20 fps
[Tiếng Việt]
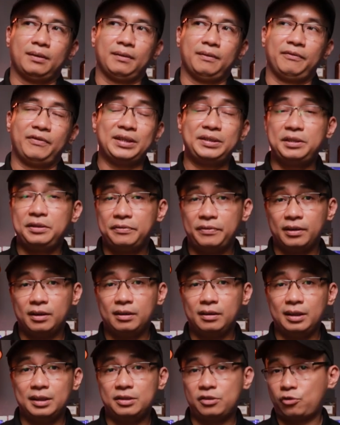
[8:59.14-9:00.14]

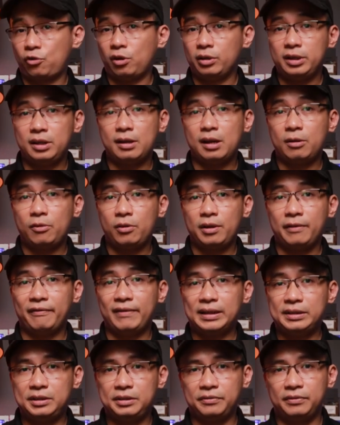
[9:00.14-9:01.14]
Vetiver Extraordinary,
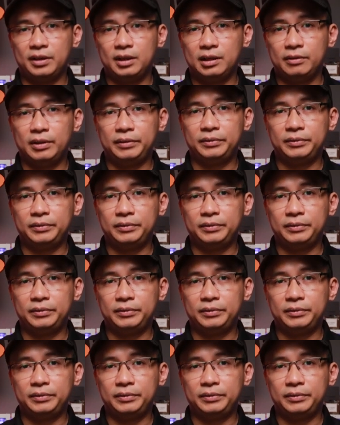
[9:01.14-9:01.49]
Vetiver